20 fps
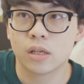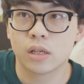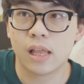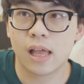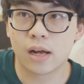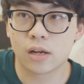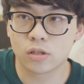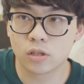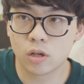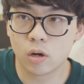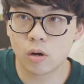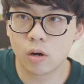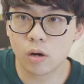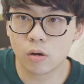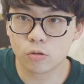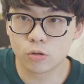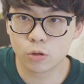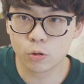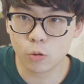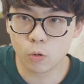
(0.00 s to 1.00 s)
两周
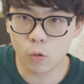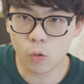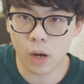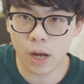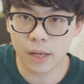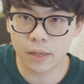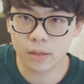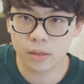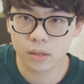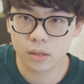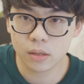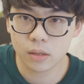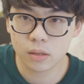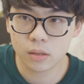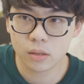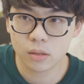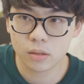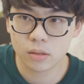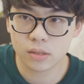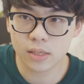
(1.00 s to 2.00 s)
后出关，
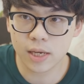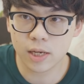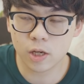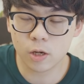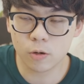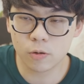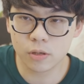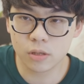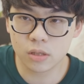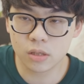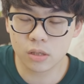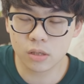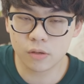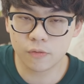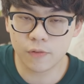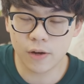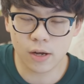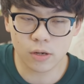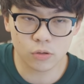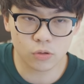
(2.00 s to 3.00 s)
再扣一次
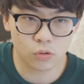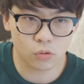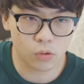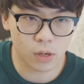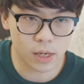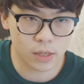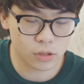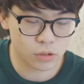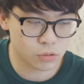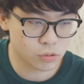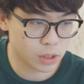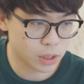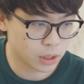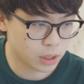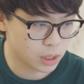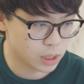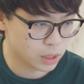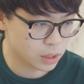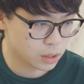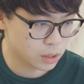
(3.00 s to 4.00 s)
房租和水
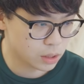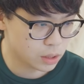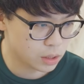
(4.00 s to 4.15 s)
电，